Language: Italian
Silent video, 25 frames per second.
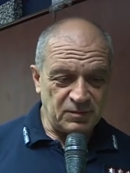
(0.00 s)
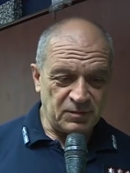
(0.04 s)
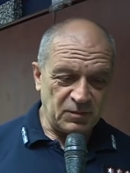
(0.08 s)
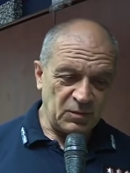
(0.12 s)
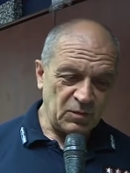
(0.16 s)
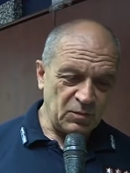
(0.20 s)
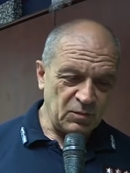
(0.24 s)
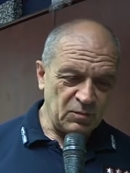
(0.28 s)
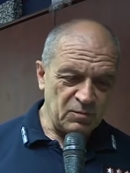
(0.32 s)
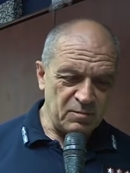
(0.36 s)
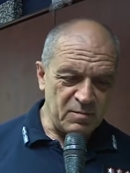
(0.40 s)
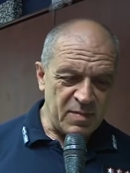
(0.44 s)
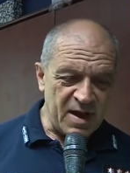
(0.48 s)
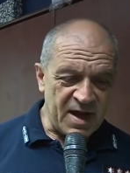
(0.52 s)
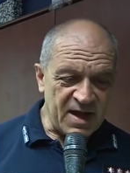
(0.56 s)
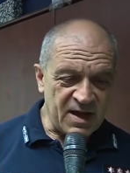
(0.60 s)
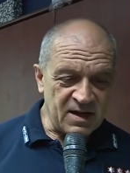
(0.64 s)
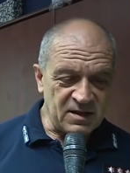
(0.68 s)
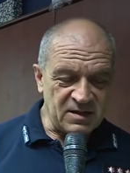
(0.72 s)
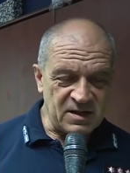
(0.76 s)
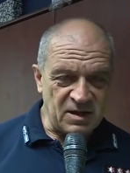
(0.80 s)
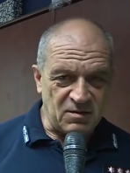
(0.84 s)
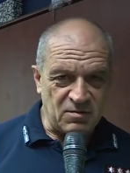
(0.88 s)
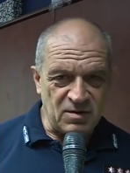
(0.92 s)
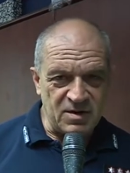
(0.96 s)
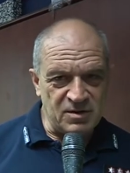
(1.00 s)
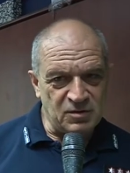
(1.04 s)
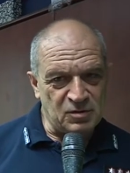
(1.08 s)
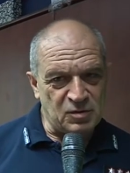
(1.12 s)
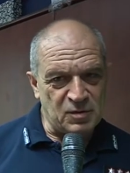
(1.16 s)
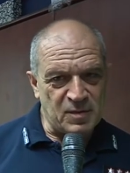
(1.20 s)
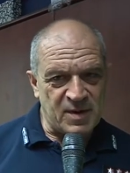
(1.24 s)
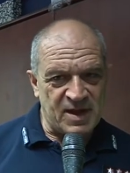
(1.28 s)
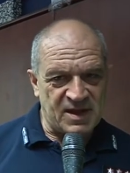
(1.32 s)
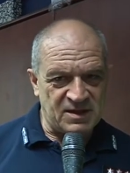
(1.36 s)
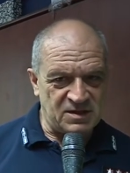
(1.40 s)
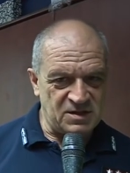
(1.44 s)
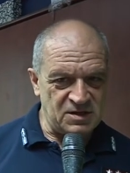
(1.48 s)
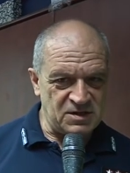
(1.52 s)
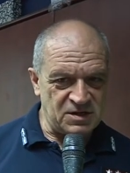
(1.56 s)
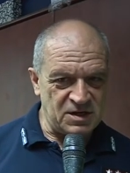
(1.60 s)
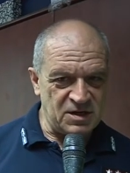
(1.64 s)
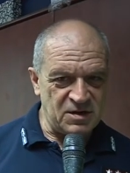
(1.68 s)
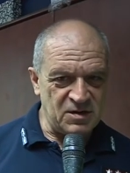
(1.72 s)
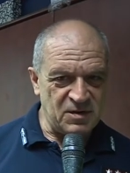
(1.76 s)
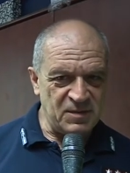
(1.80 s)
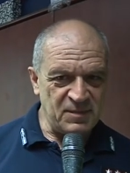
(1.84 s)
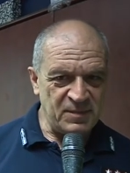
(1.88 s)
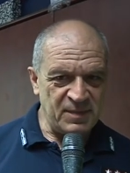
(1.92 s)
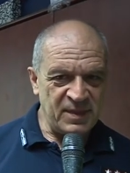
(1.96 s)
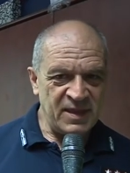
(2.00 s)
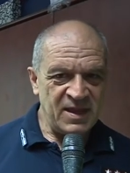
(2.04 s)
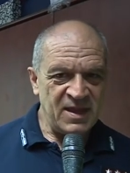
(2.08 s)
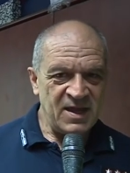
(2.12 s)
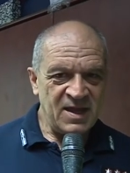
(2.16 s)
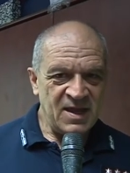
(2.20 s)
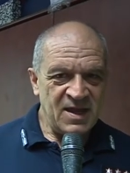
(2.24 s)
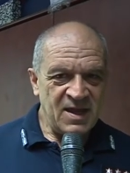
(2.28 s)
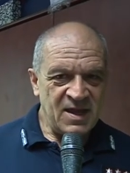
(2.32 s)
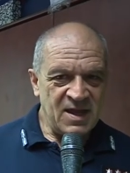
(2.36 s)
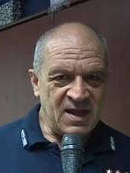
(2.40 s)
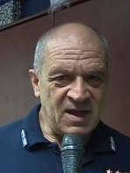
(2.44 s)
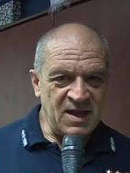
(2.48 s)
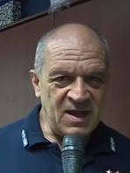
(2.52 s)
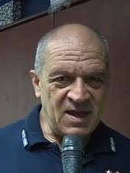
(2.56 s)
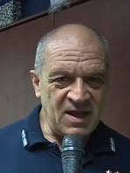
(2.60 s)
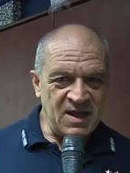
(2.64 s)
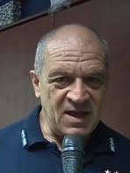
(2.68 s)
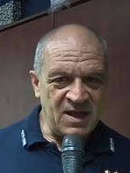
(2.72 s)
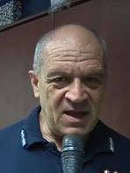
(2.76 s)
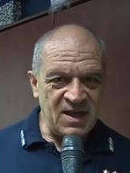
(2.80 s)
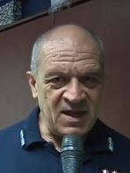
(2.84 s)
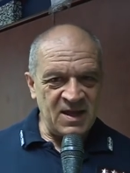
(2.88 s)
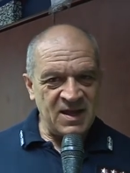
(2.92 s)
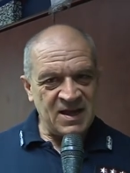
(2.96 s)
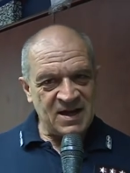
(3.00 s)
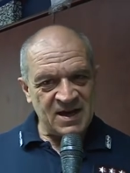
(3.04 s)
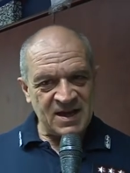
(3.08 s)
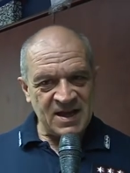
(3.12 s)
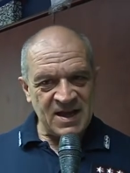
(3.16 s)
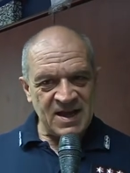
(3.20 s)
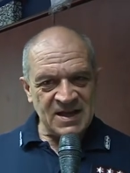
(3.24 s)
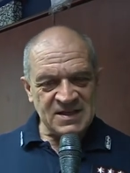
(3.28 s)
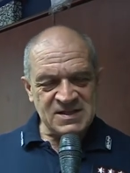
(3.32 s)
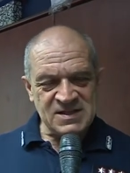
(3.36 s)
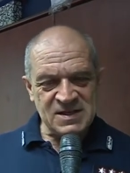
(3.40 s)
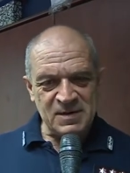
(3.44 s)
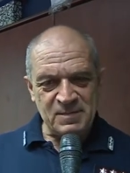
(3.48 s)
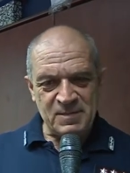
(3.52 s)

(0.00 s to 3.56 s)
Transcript: un bar di quelli automatici, no? E i ragazzi